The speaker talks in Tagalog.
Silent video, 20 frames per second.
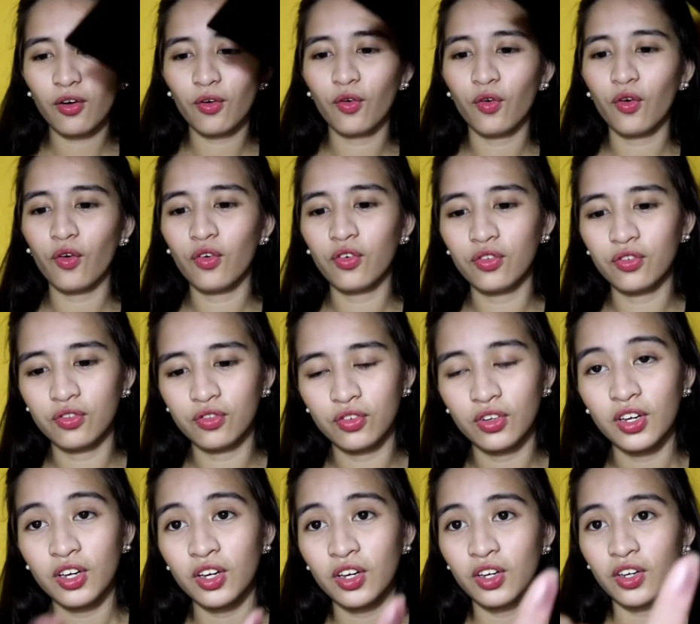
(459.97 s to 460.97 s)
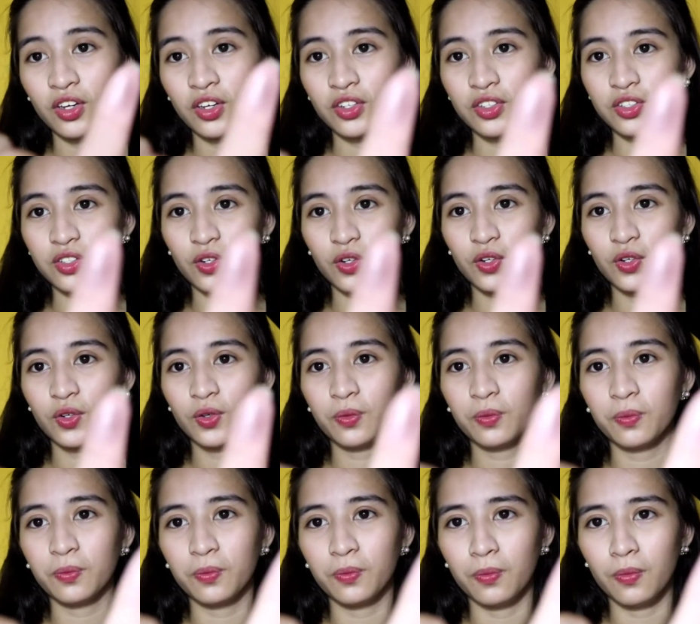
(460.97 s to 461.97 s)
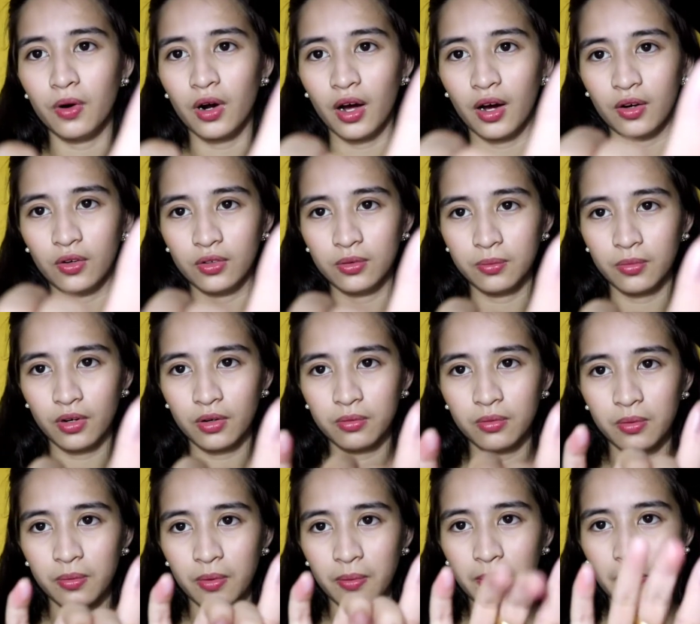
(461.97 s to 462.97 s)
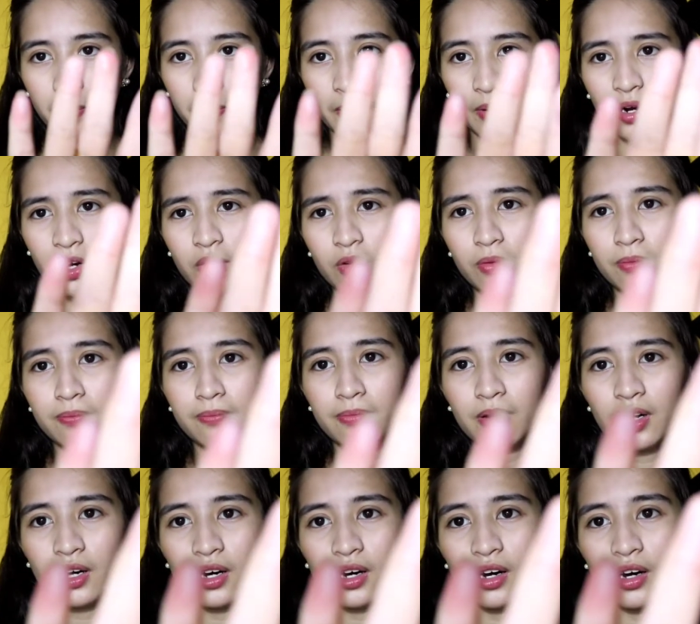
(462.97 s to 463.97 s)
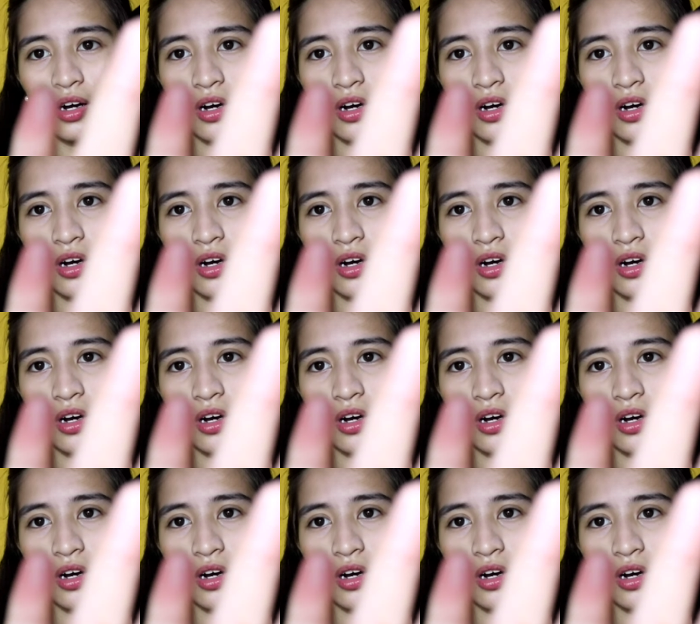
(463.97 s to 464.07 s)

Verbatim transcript: ako. So, yung brown, brown, brown, brown, brown. Ano ba?